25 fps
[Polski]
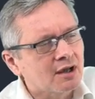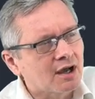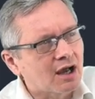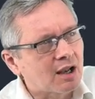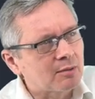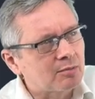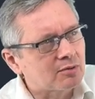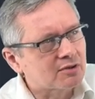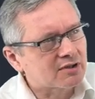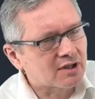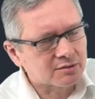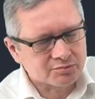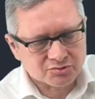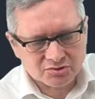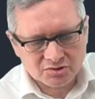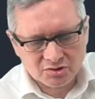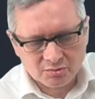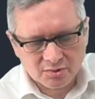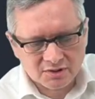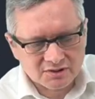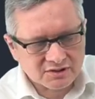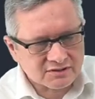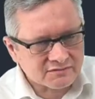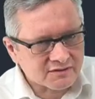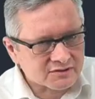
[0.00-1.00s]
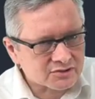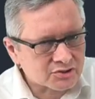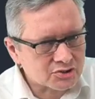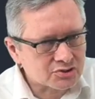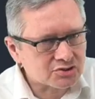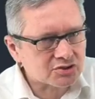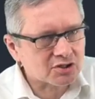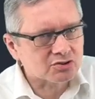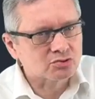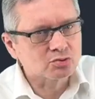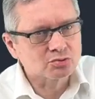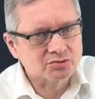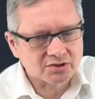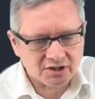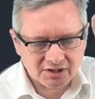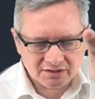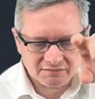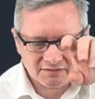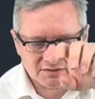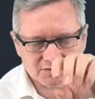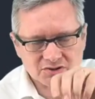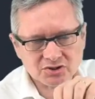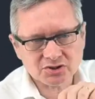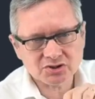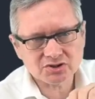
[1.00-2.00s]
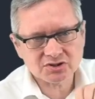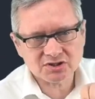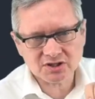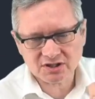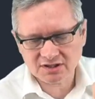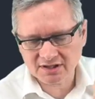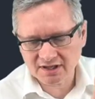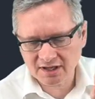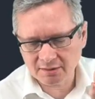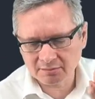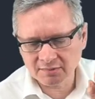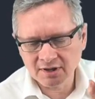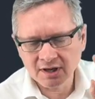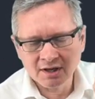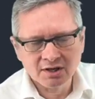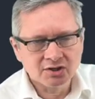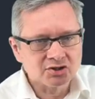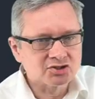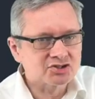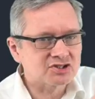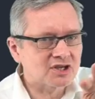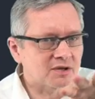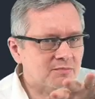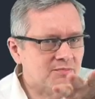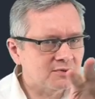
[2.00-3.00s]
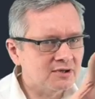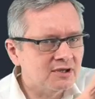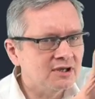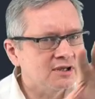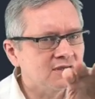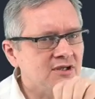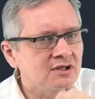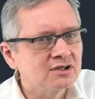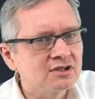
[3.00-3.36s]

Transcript: albo na przykład 20 tutaj, 20 tam, żeby